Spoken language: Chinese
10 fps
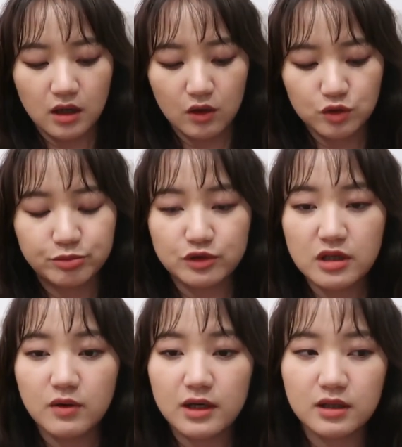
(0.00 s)
然后去补
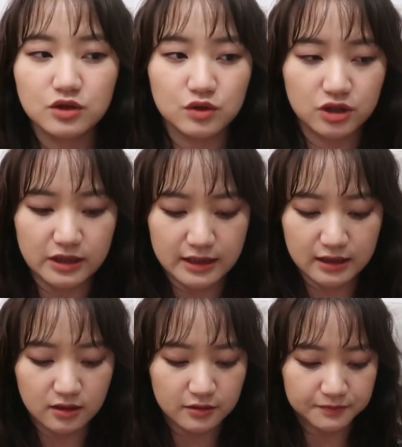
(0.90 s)
妆的话呢，就是拿
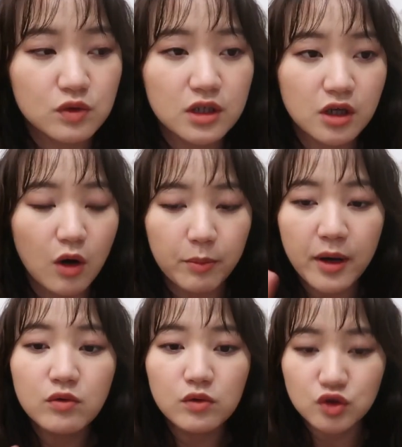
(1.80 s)
这个。如果你有
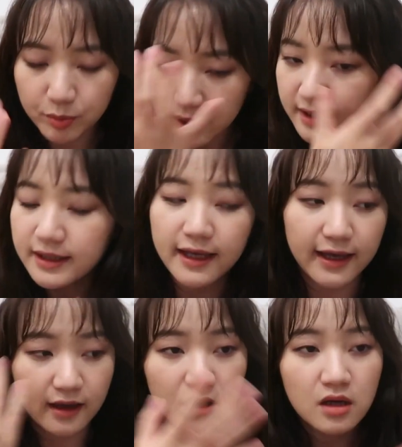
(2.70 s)
喷雾就喷一
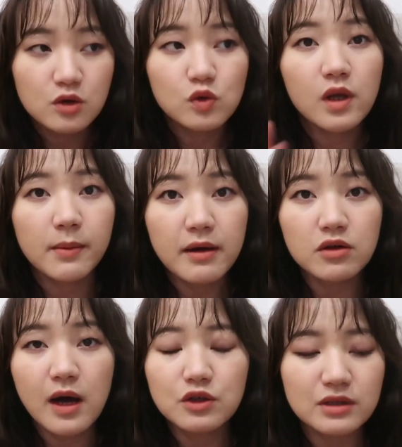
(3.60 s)
点，如果你没
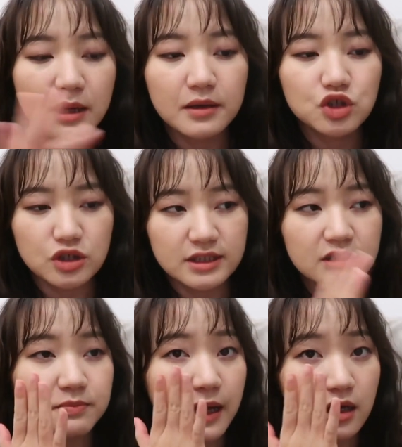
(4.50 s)
有的话就拿纸
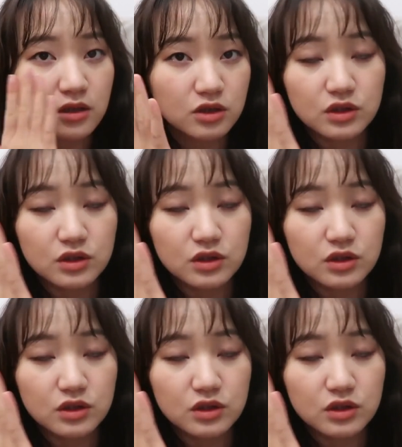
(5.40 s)
巾把